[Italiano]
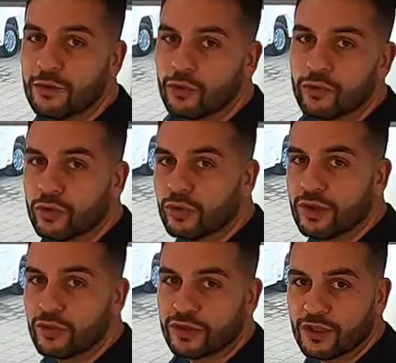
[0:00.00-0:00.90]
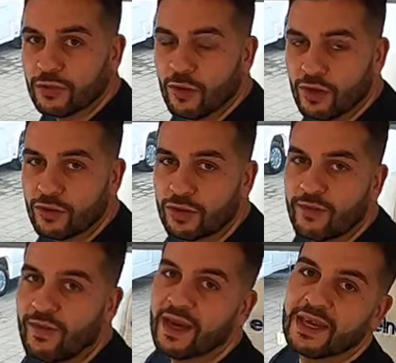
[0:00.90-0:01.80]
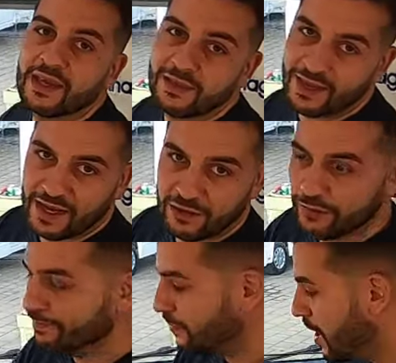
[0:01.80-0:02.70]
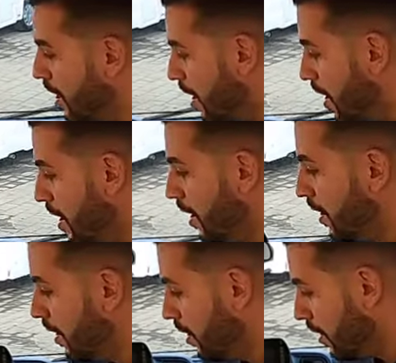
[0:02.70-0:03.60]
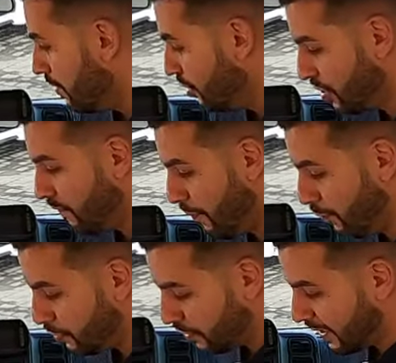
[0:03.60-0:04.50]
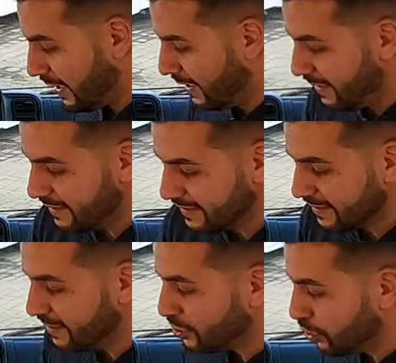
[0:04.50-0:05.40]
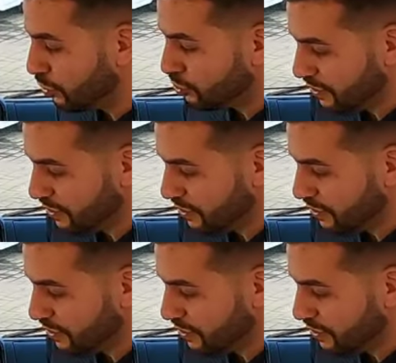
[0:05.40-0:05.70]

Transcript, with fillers: il tutto nello stesso monitor che fa anche da radio. Dicevo appunto che i sedili sono